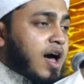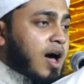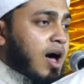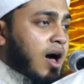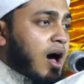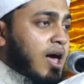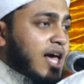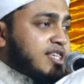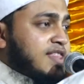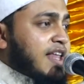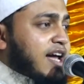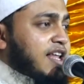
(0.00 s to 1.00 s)
যায়
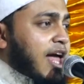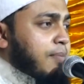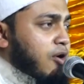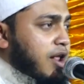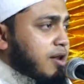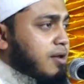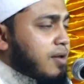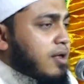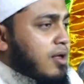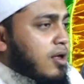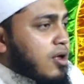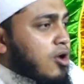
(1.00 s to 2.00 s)
আছে না কি বলেন
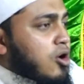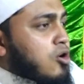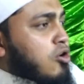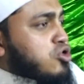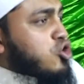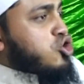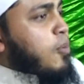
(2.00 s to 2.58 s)
গত